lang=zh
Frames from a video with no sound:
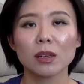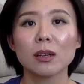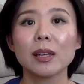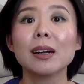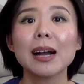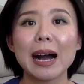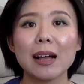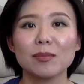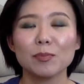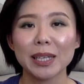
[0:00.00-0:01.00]
灵
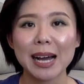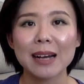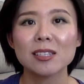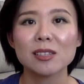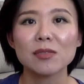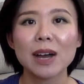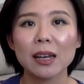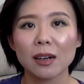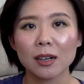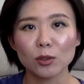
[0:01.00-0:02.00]
感被它激发
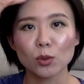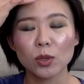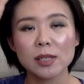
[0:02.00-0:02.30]
了很多，